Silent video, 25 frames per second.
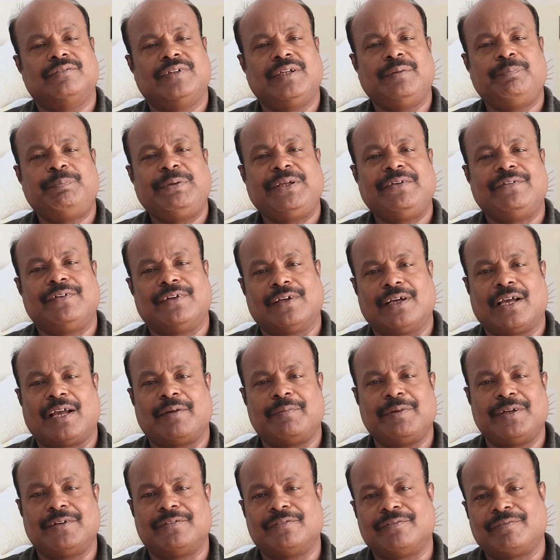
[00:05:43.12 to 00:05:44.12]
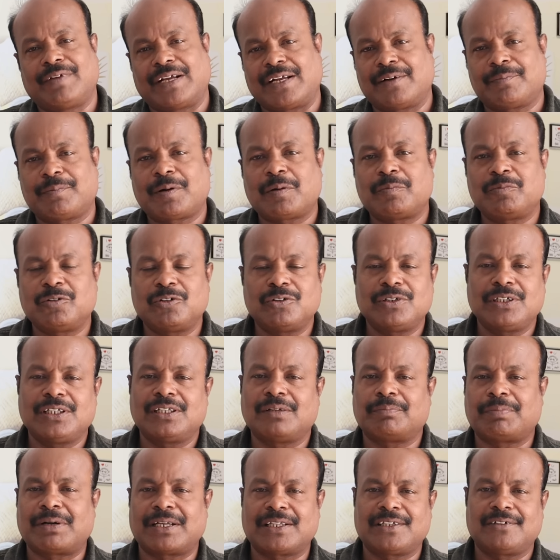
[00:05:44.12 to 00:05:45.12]
விபி ஐ மீன் வெங்கட்பிரபு
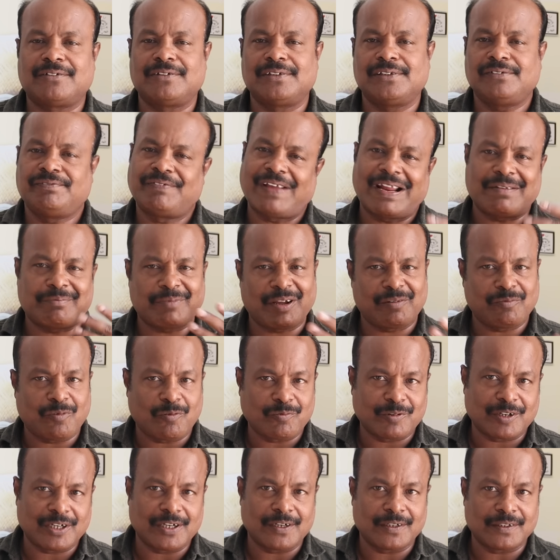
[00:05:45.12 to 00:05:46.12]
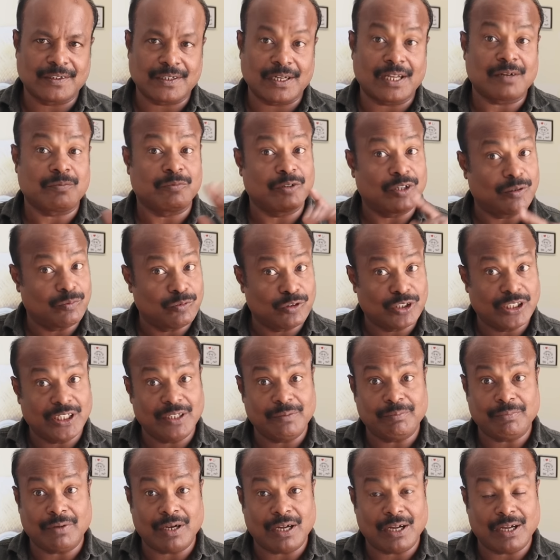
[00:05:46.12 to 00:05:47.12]
வந்து இந்த படத்தை வந்து ஃபேன் பாய் மூமெண்ட்டில் எடுத்திருக்காரு மிக
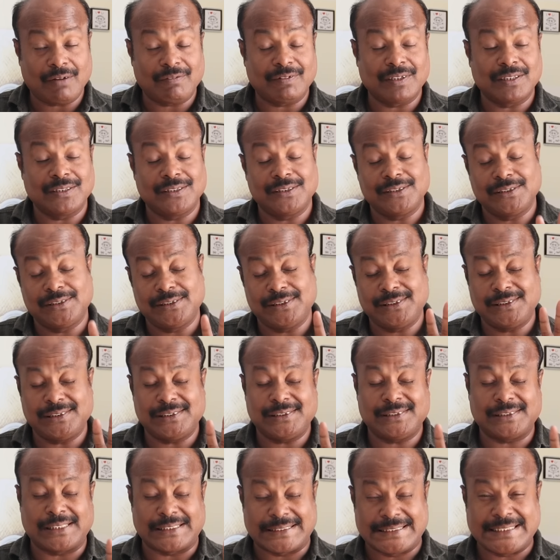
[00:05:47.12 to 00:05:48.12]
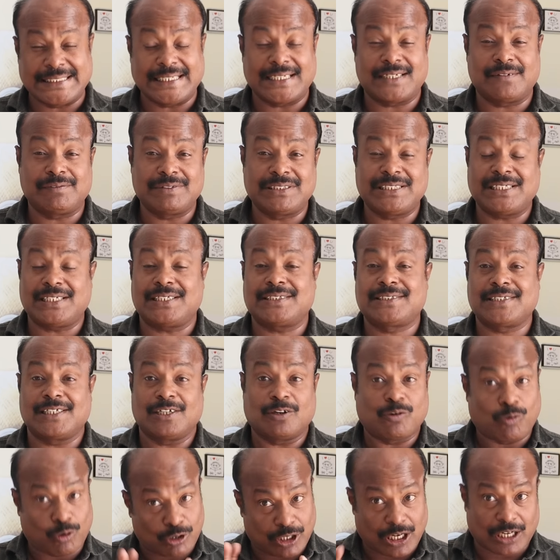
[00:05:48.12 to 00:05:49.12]
முக்கியமாக வந்து ரசிகர்கள் விஜய்
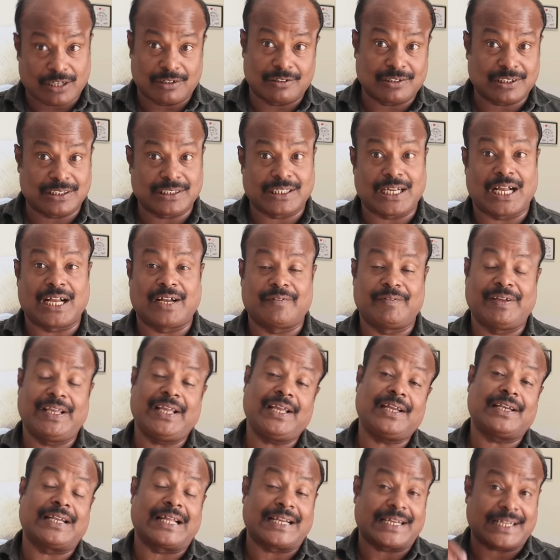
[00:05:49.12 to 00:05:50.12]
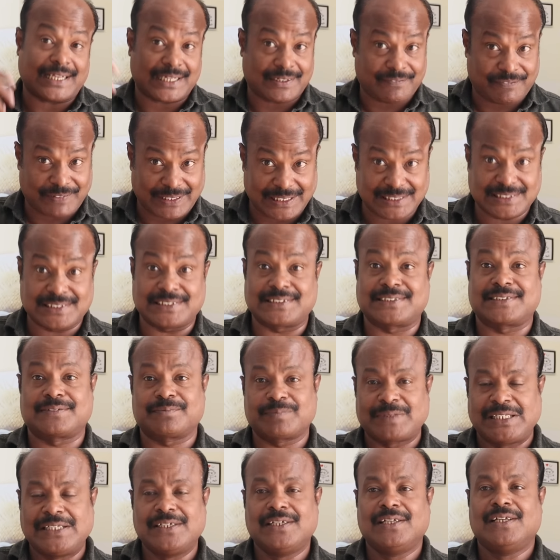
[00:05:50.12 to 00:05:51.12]
ரசிகர்கள் கொண்டாடன்றதுக்காகவே நிறைய ரெஃபரன்சஸ்
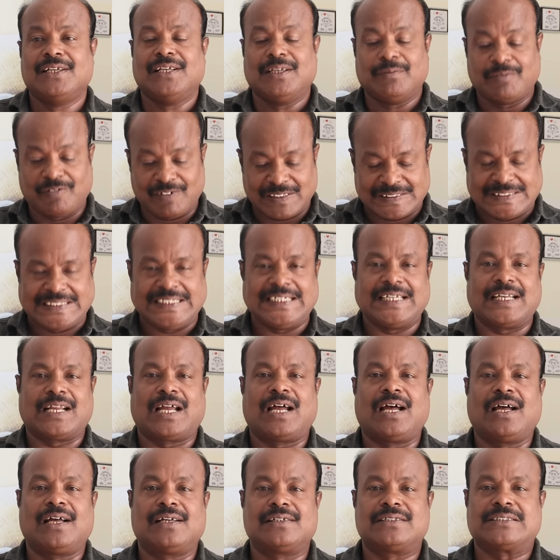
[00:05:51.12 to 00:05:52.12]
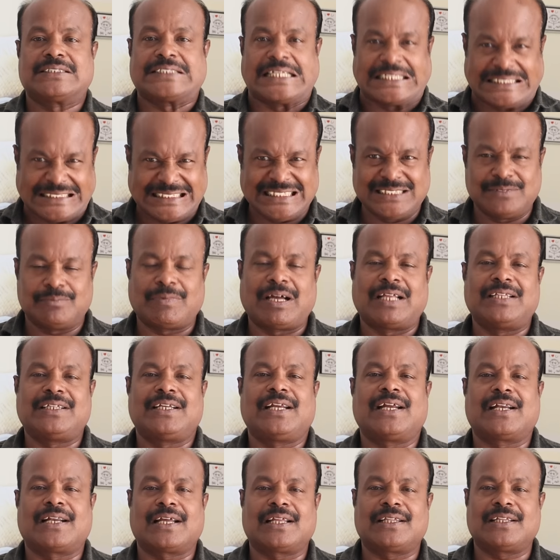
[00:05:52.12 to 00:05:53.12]
வசிகரா சச்சின்
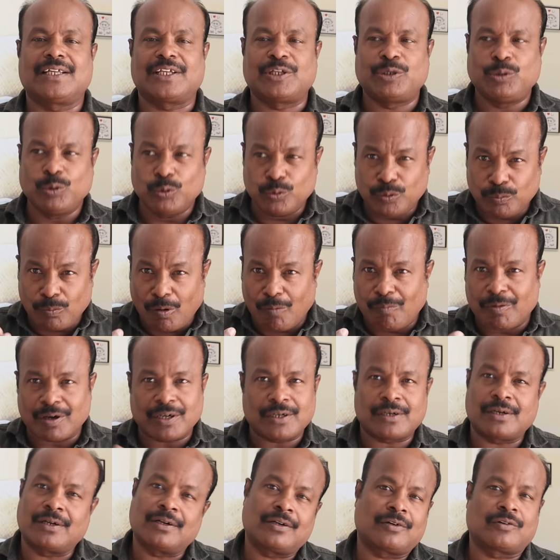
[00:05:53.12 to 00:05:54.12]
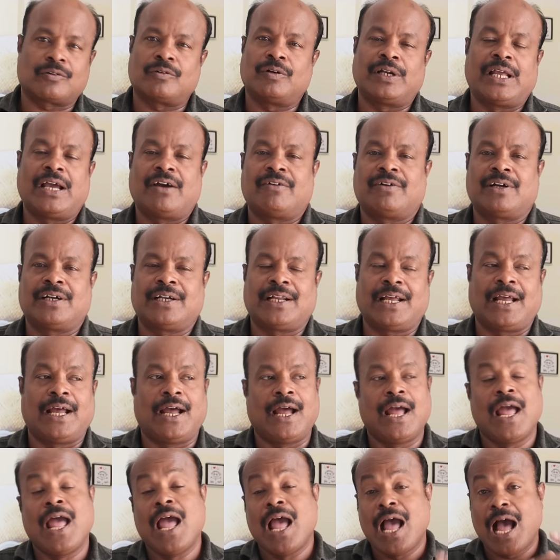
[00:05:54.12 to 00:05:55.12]
மாதிரியான அந்த க்யூட் மொமெண்ட்டுன்னு இருக்கும் இல்லையா அவர்கிட்ட
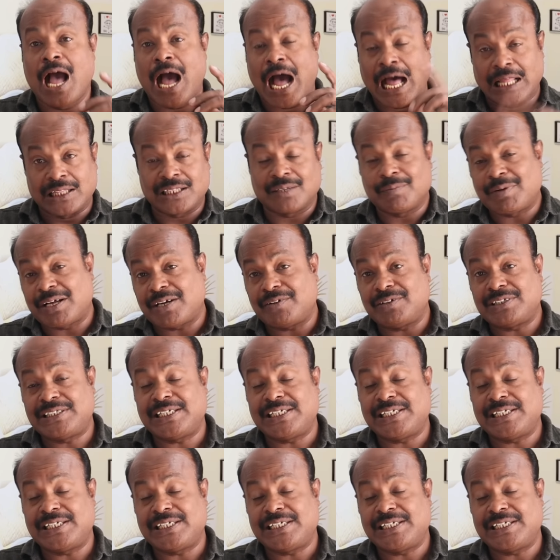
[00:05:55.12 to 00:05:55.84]
அந்த மாதிரி